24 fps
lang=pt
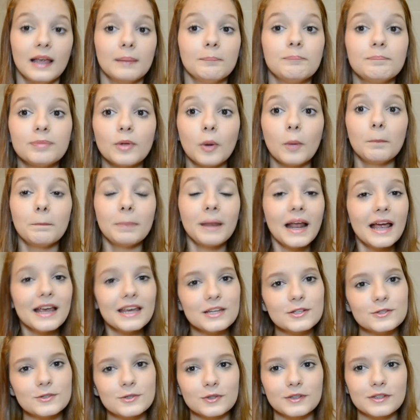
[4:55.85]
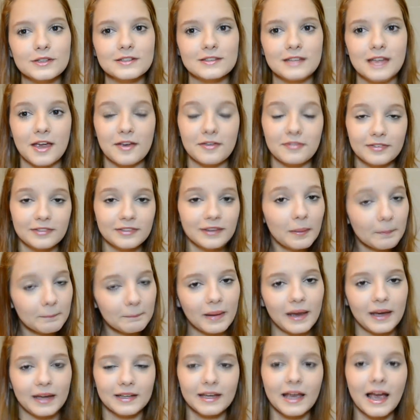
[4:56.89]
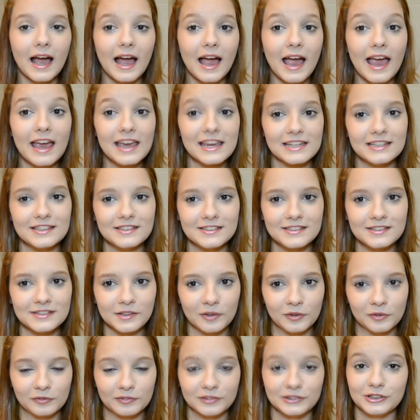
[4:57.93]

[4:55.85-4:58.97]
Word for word: Então, para isso que serve também a edição.